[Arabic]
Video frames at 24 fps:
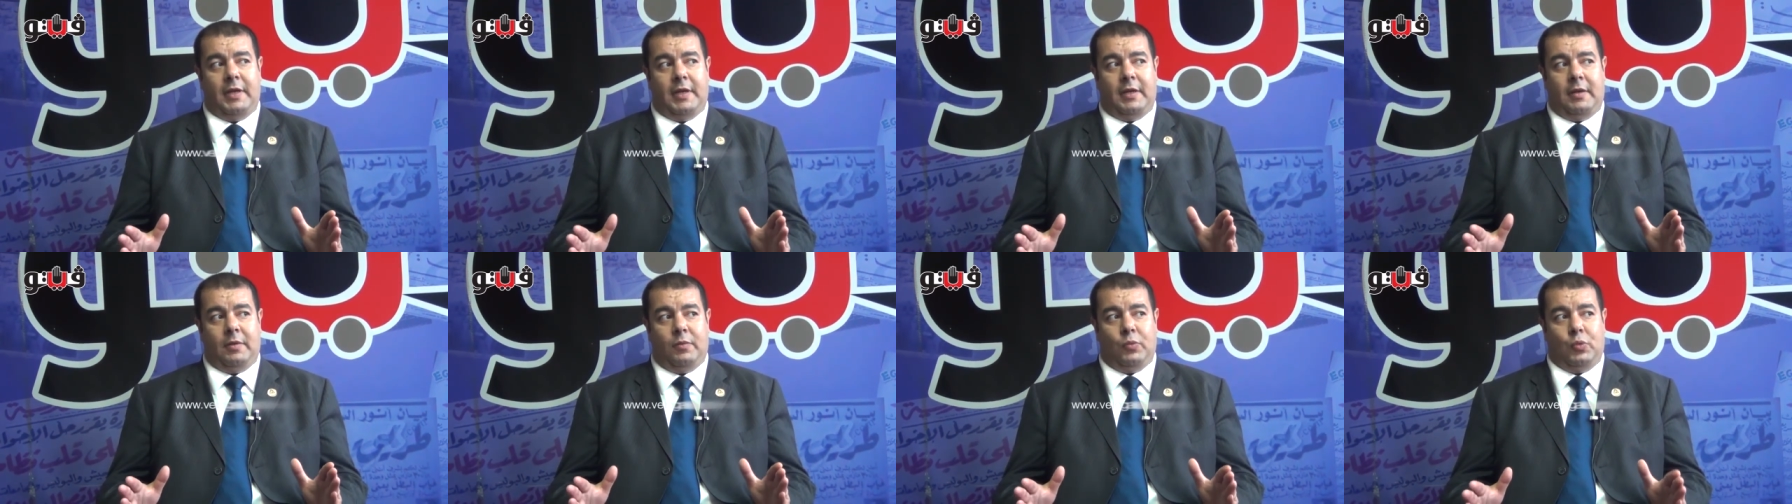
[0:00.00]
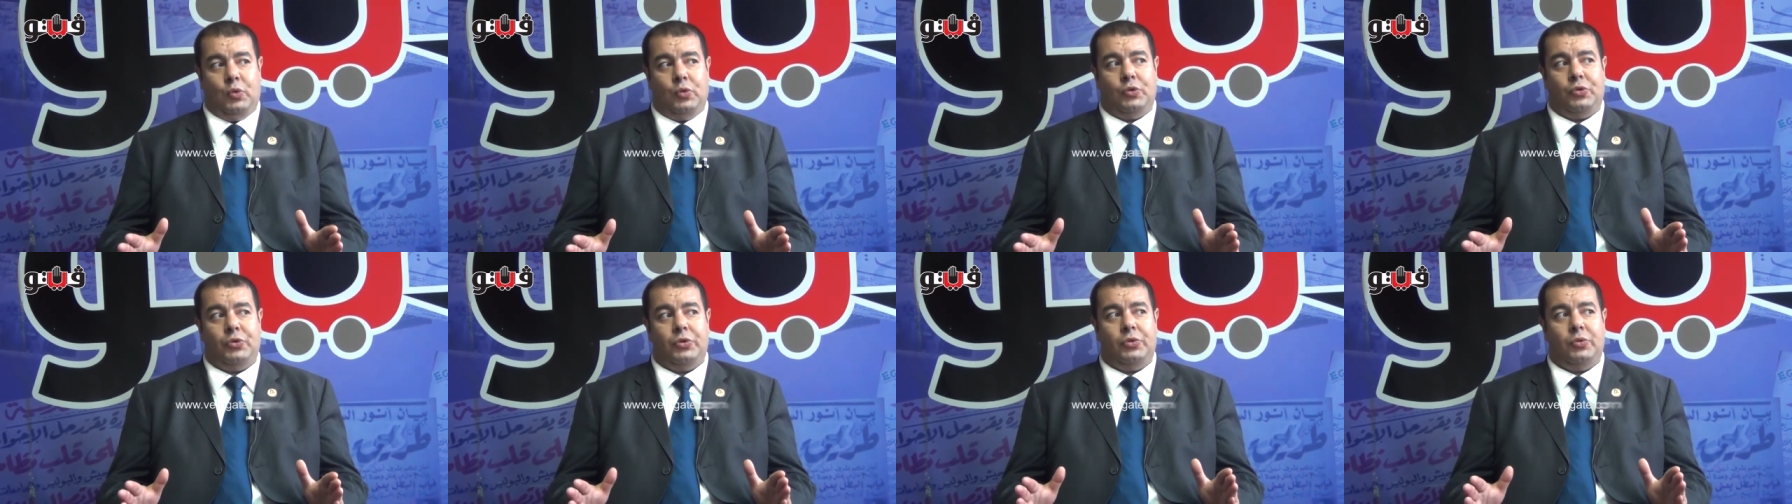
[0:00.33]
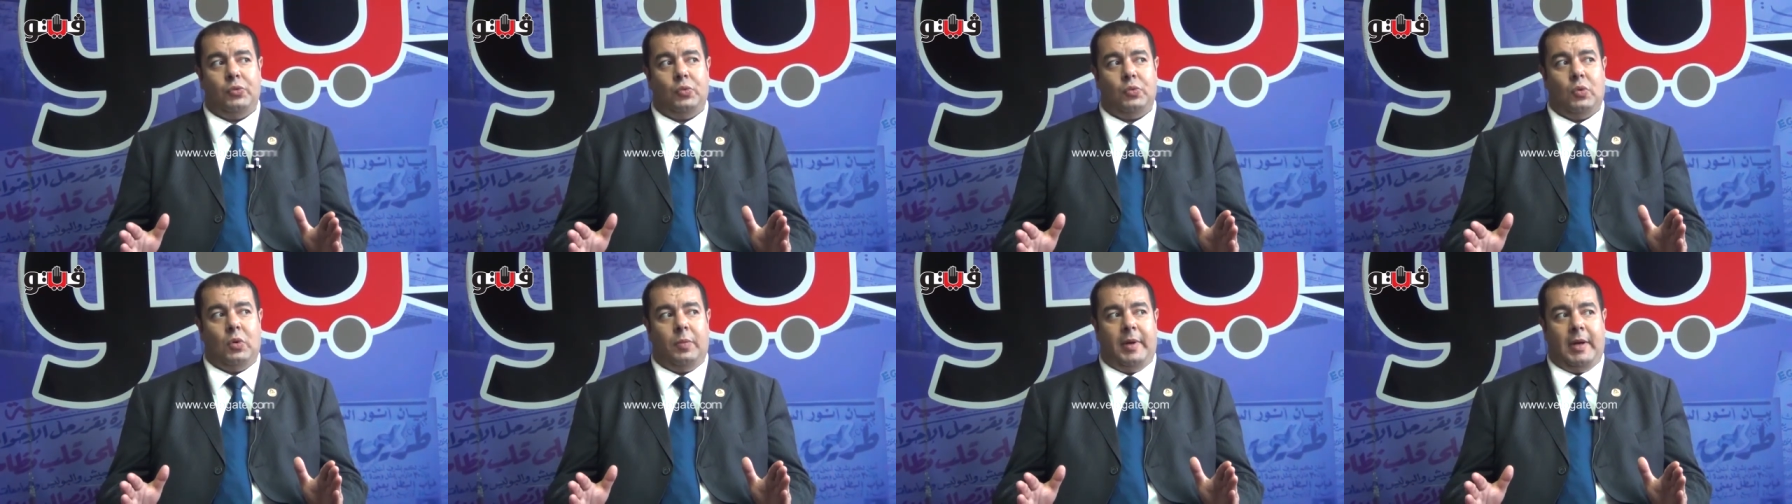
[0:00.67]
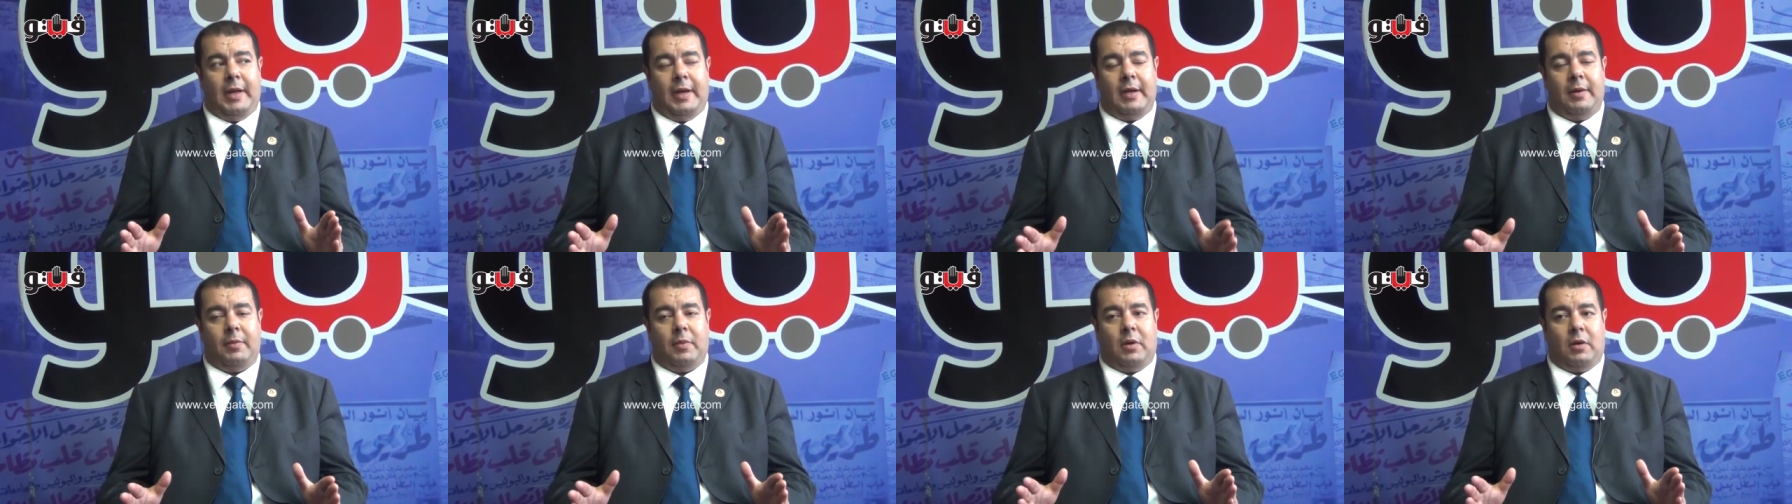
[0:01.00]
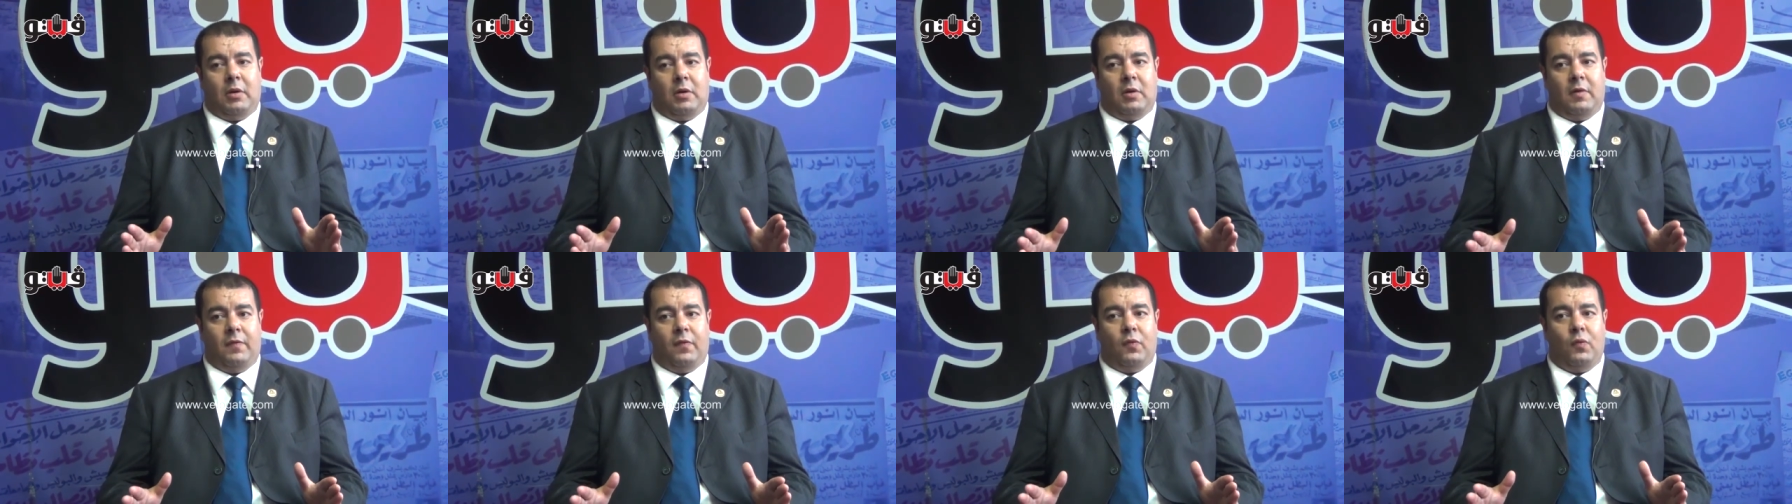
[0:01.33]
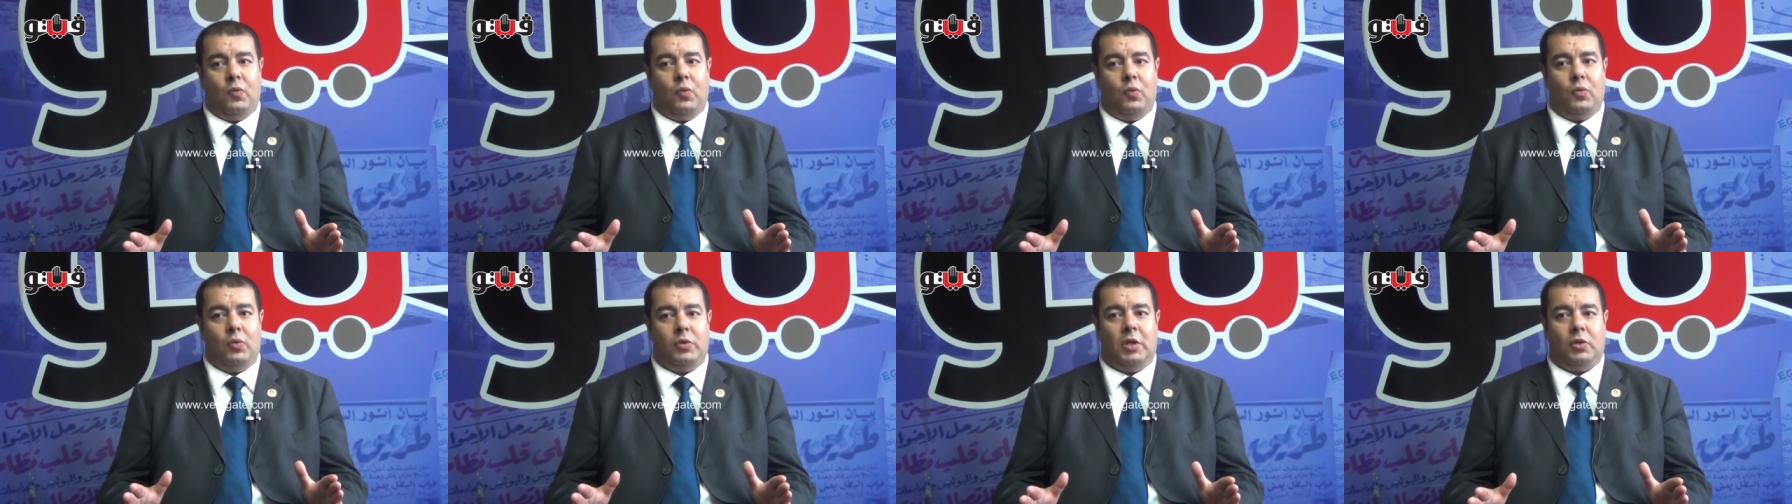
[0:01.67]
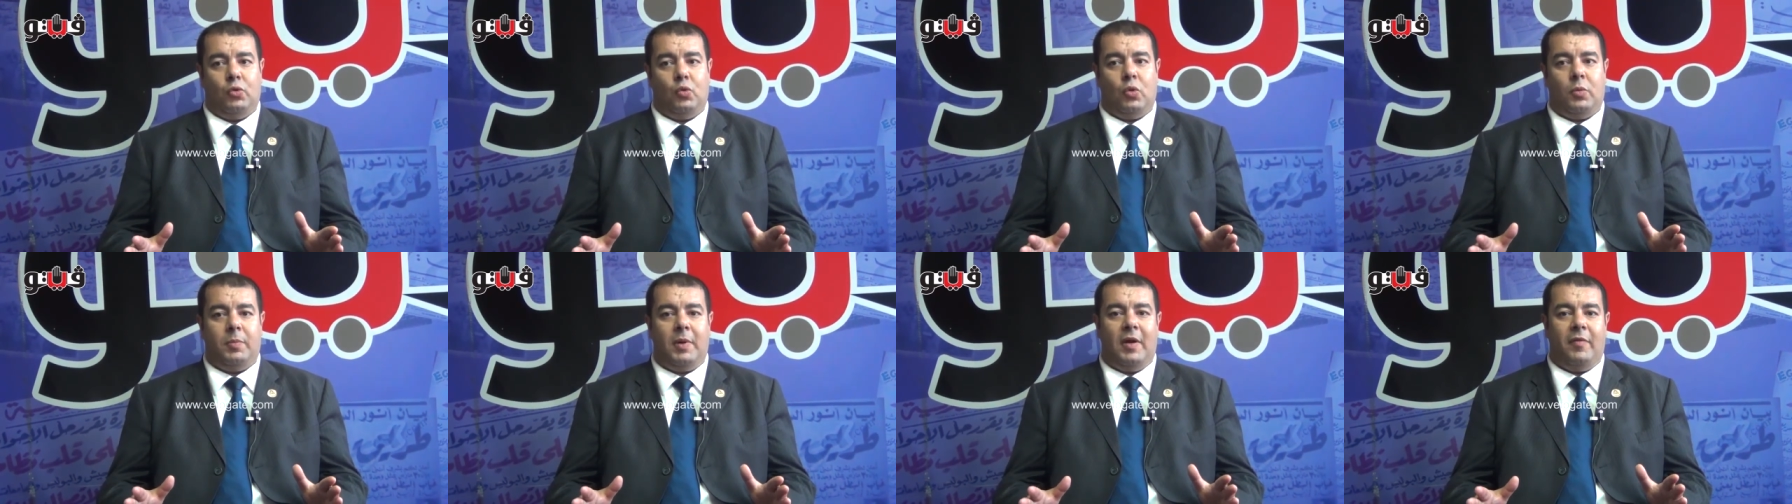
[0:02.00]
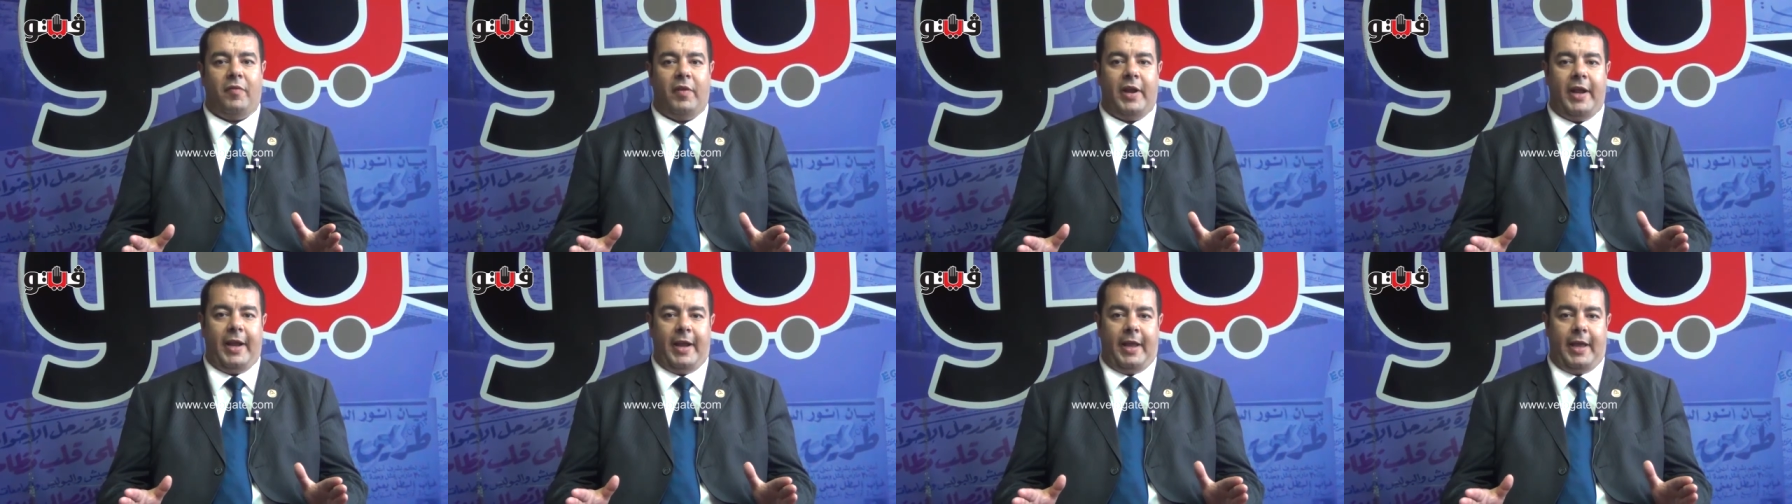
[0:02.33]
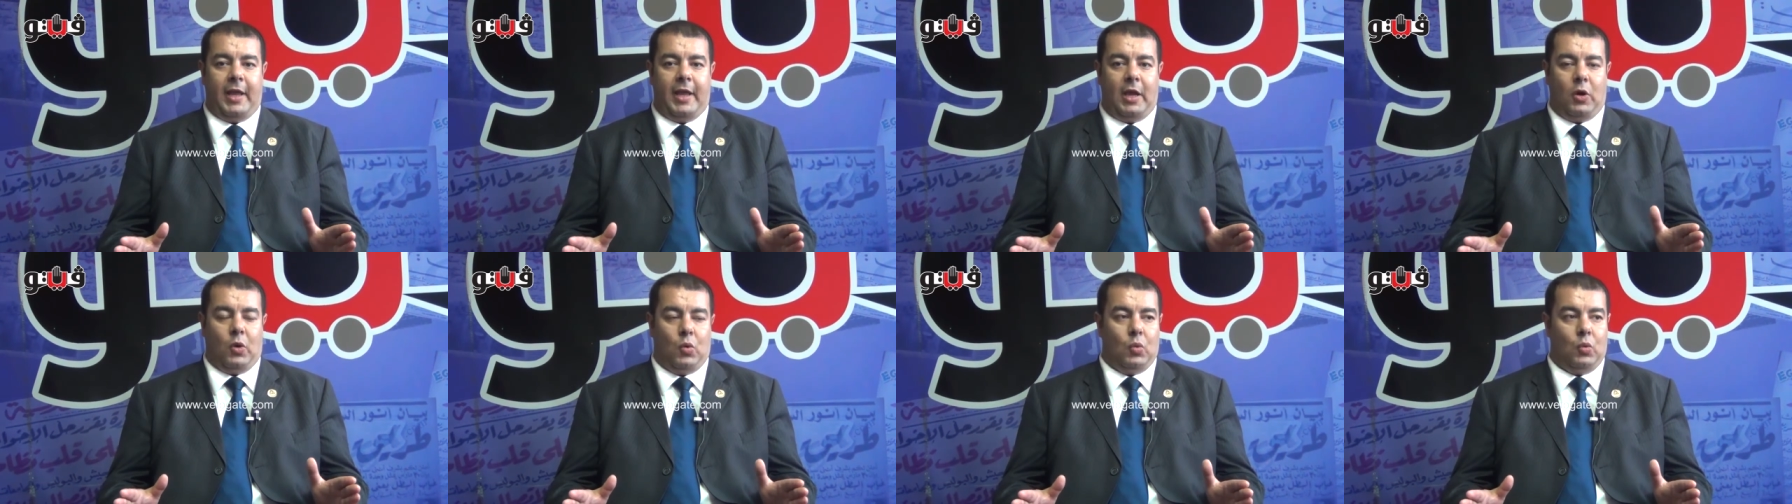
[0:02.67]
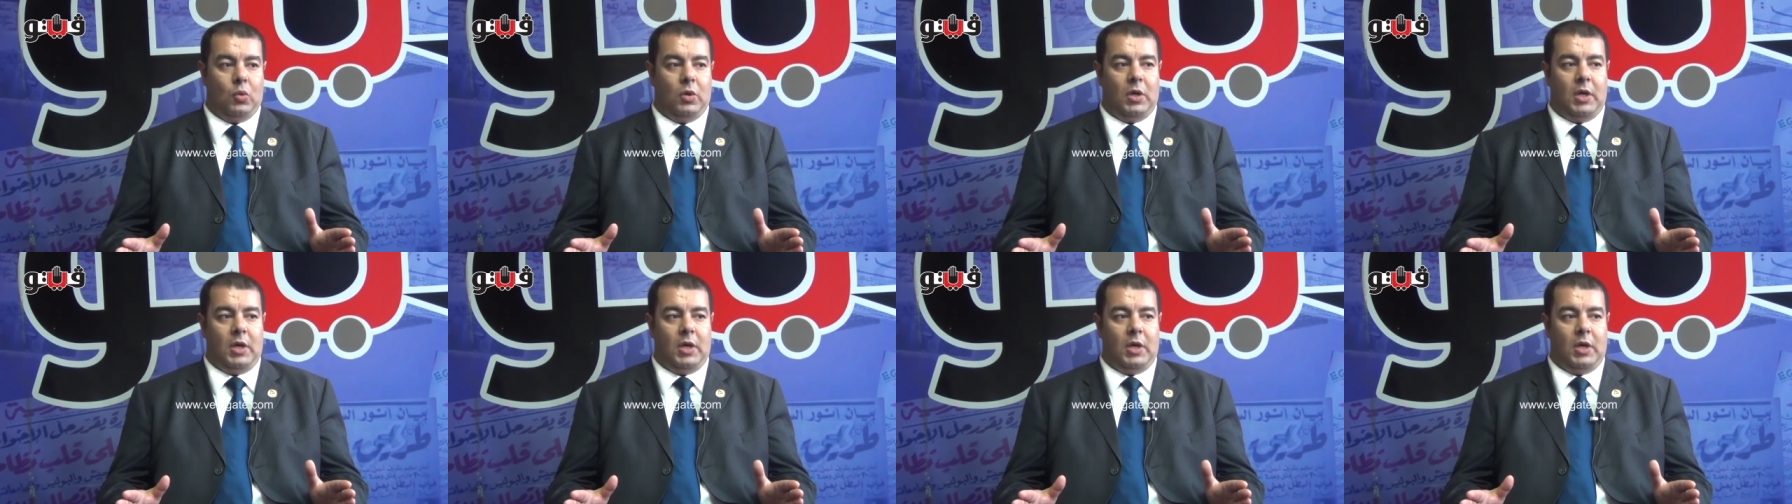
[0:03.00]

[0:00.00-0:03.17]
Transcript: المواطن وابقى انا معرفه ده دور بقى فرق الكاهو